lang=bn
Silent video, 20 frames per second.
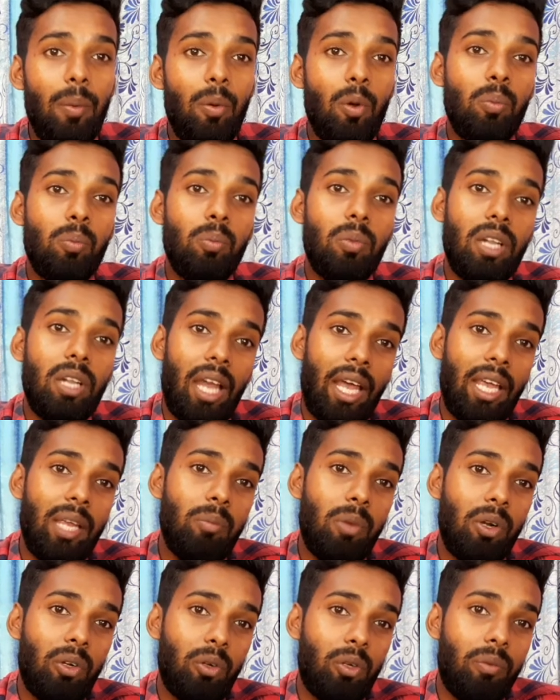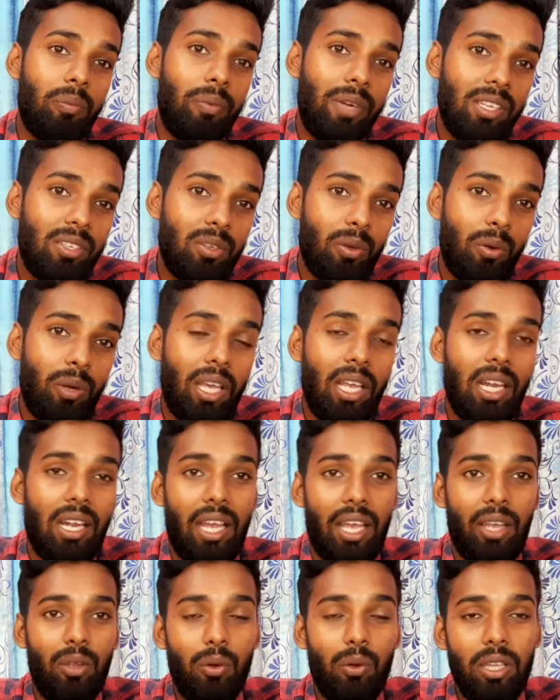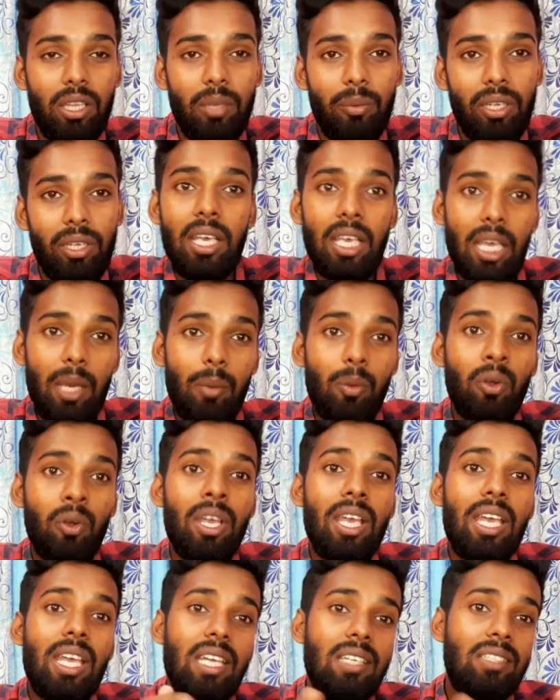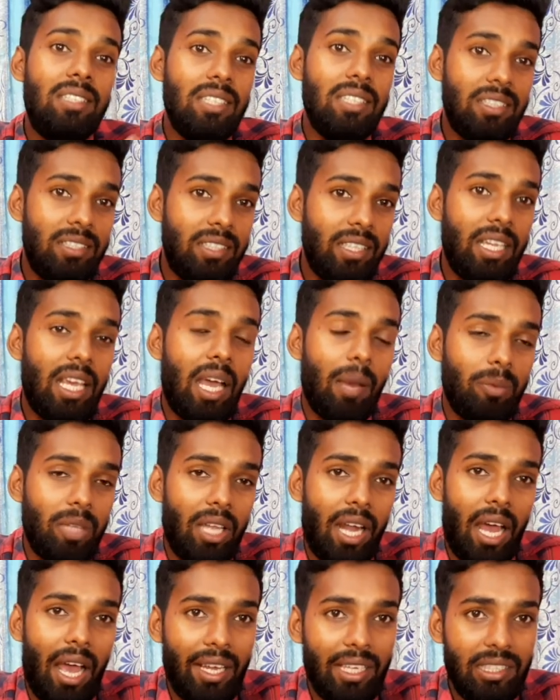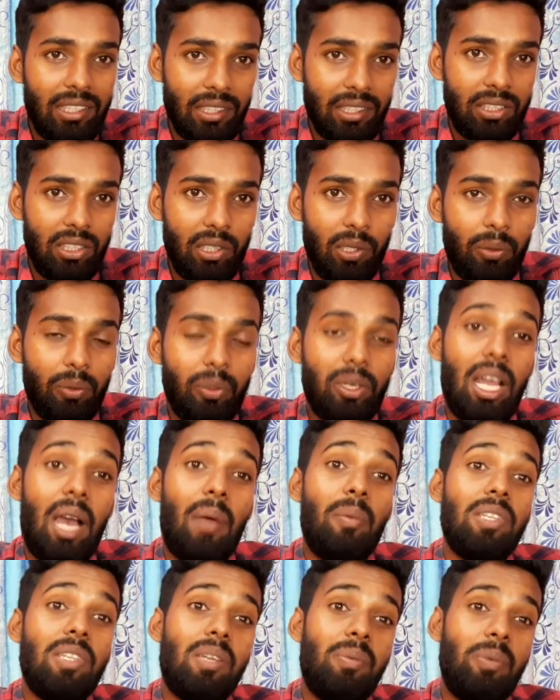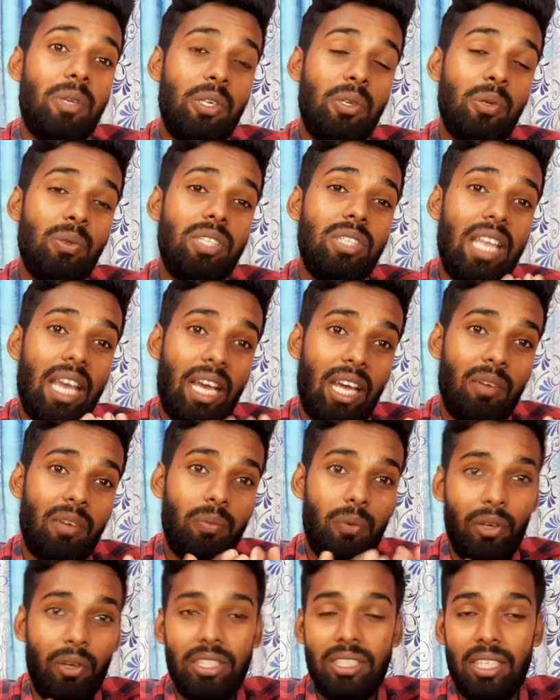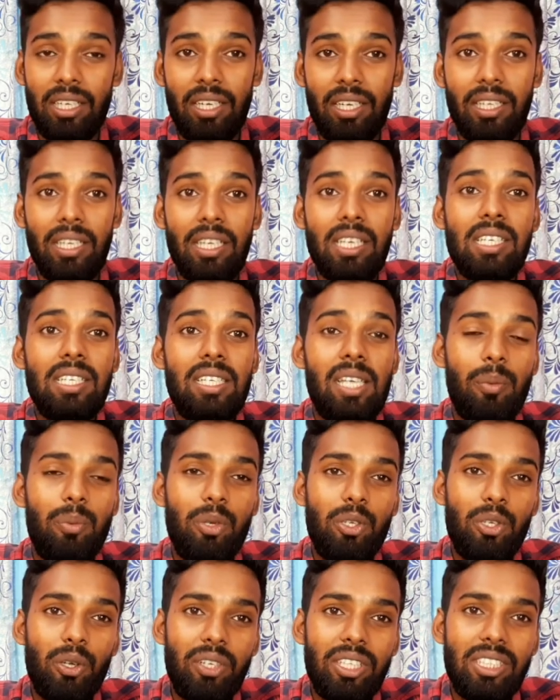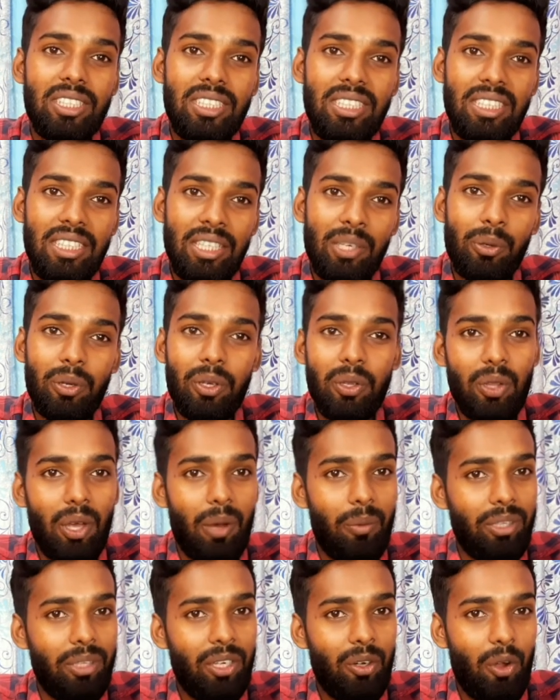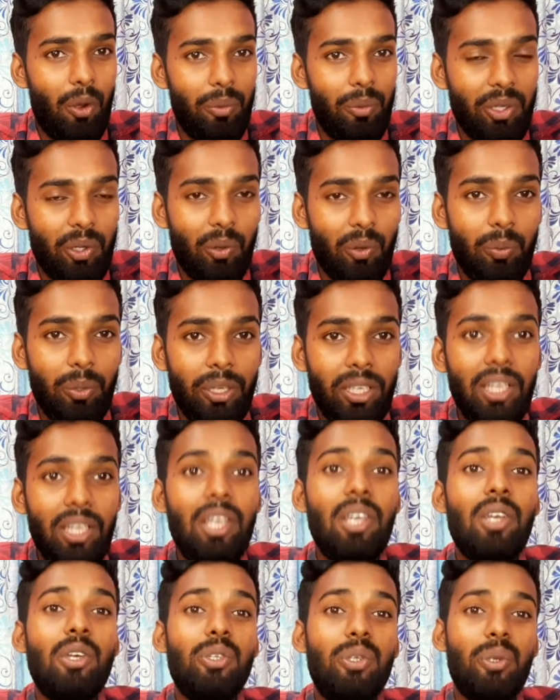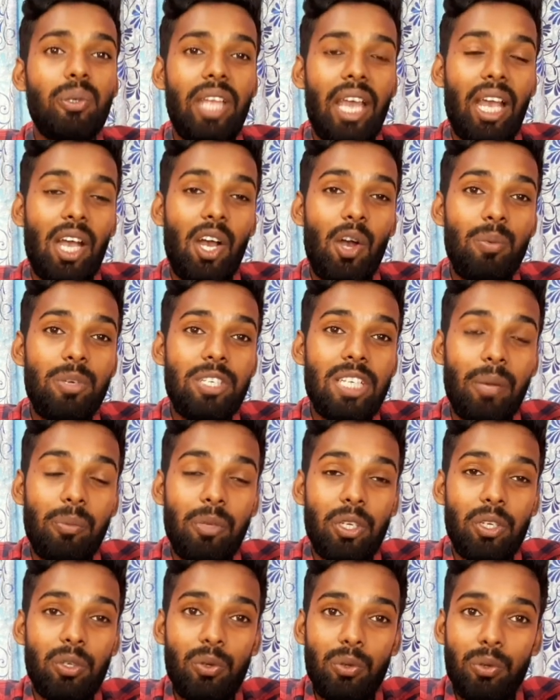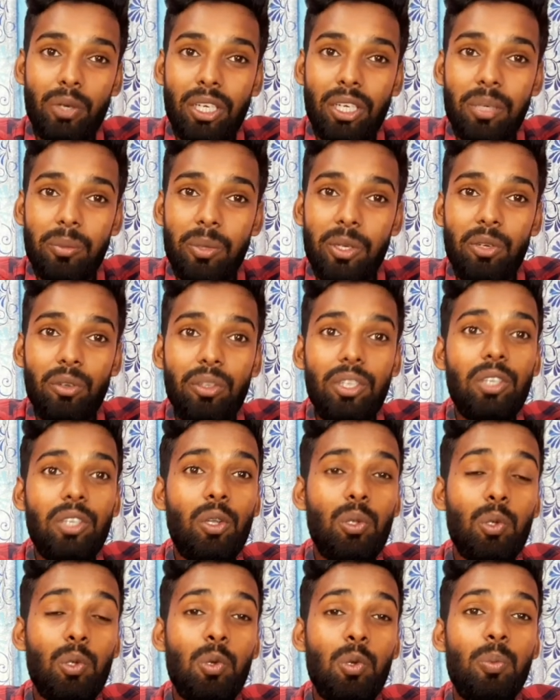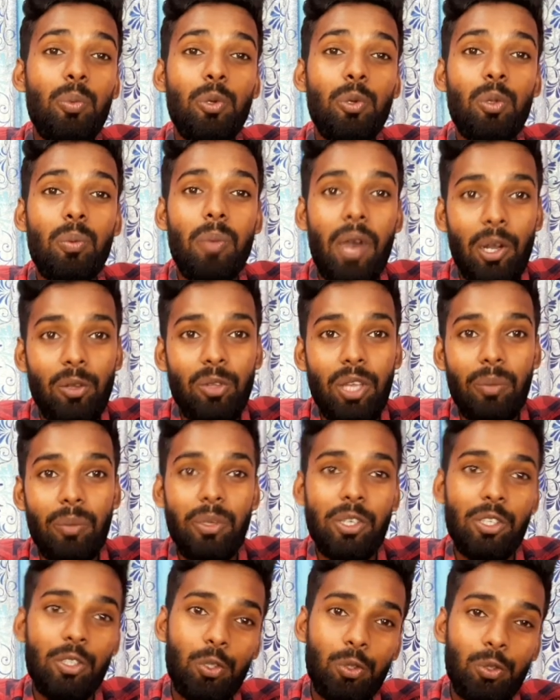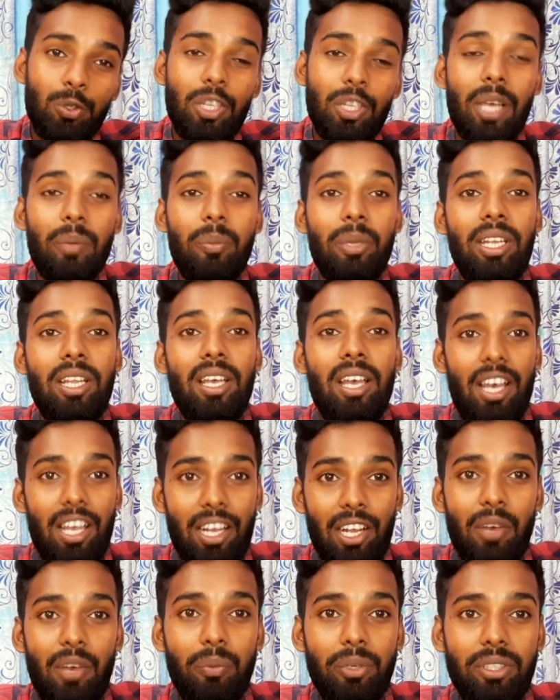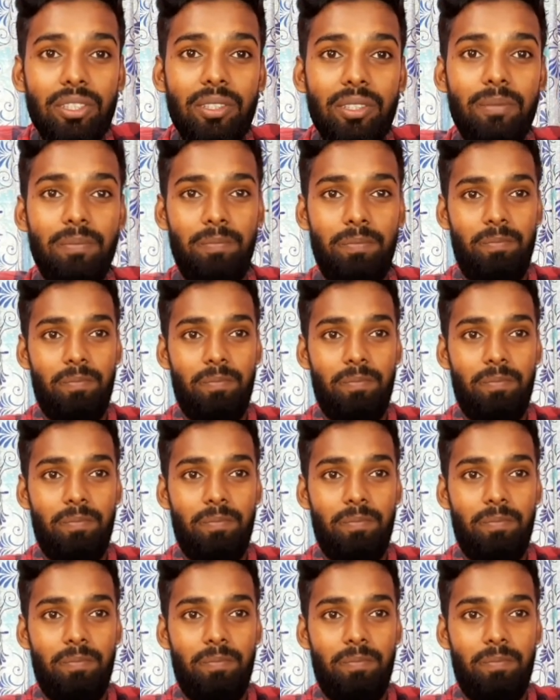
এবং লাইক বাটনে প্রেস করে লাইক করে দেবেন এবং এই ট্রিক্সটি কি আপনার আগে জানা ছিল না আমাদের ভিডিও দেখার পরে জানলেন সে বিষয়টি নিয়েও কিন্তু আমাদের কমেন্ট করবেন সো দেখা হবে সামনের কোনো একটি ভিডিওতে ততক্ষণ পর্যন্ত ভালো থাকবেন সুস্থ থাকবেন আল্লাহ হাফেজ